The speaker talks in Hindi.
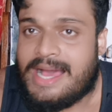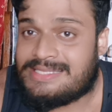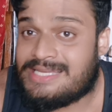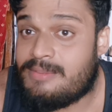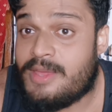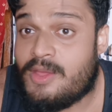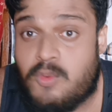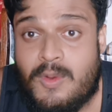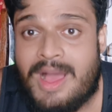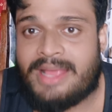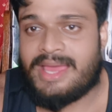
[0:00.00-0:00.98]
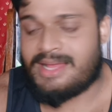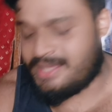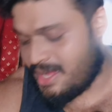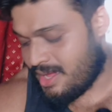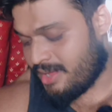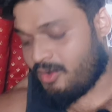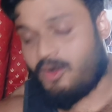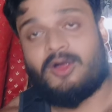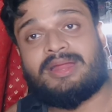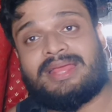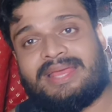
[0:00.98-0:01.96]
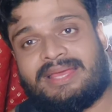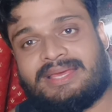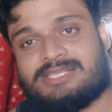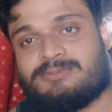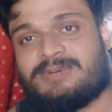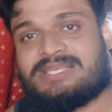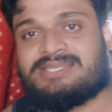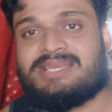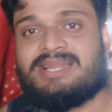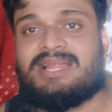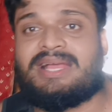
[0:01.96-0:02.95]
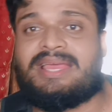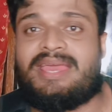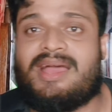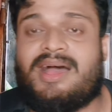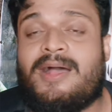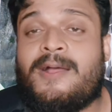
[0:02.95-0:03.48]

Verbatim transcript: असल में हुआ क्या था और किस वजह से लग गया